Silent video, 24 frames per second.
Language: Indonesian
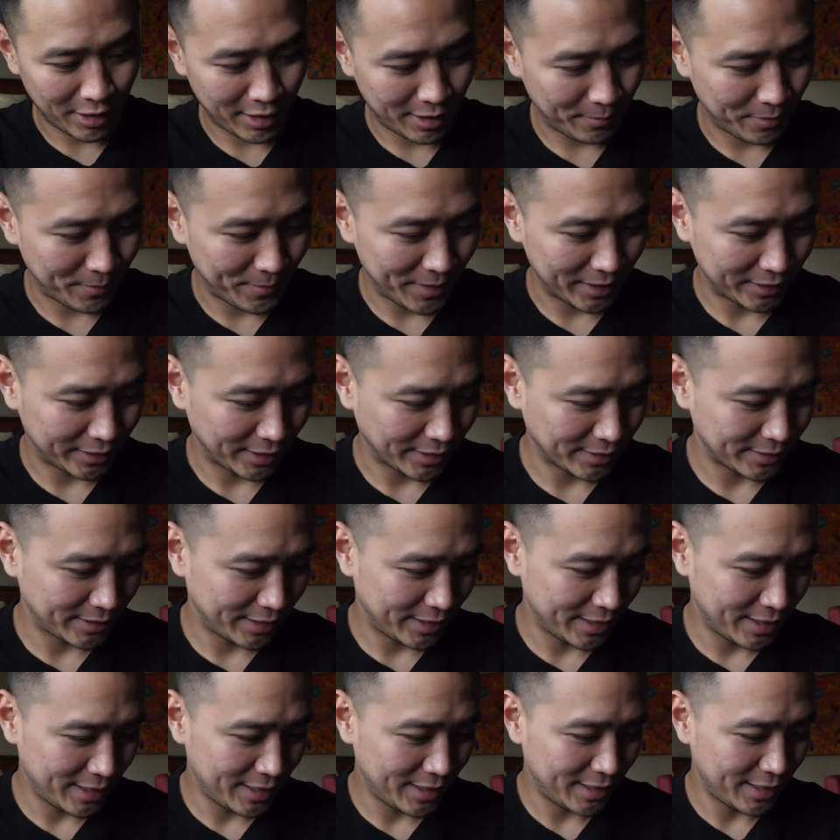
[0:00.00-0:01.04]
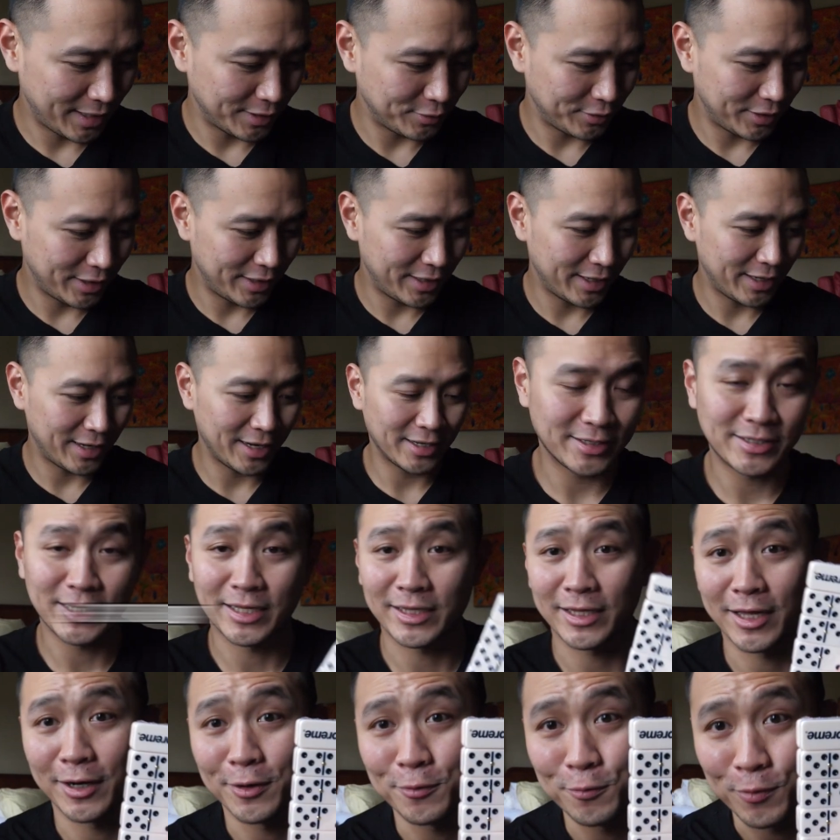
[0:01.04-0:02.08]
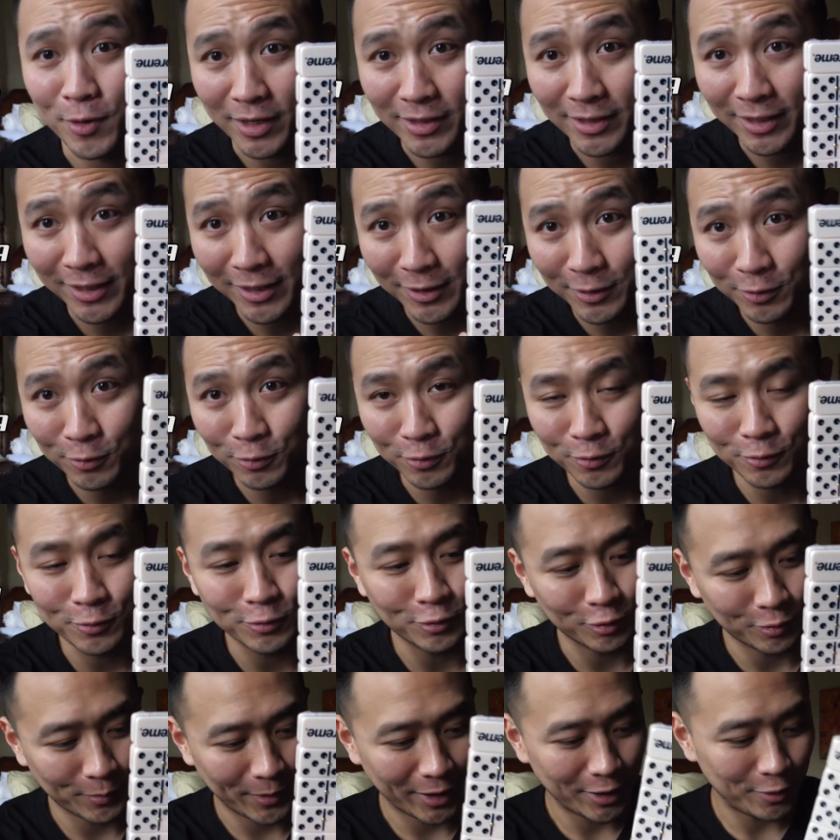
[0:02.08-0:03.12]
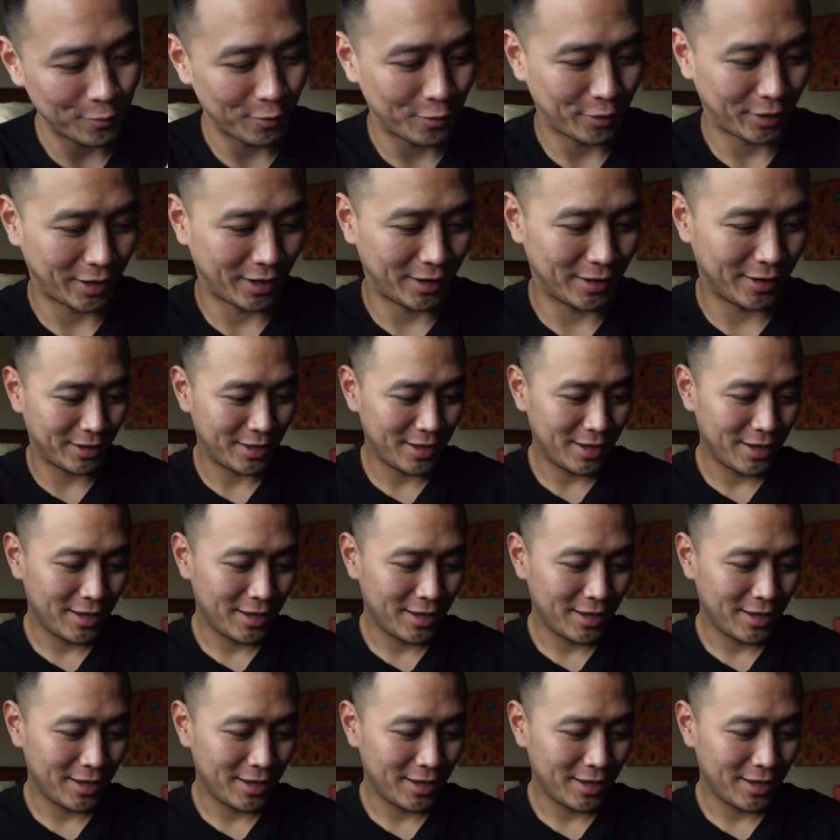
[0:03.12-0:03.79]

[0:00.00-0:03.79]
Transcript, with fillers: ada pembatasnya dan juga ini ada set kedua. Jadi untuk untuk main dua orang.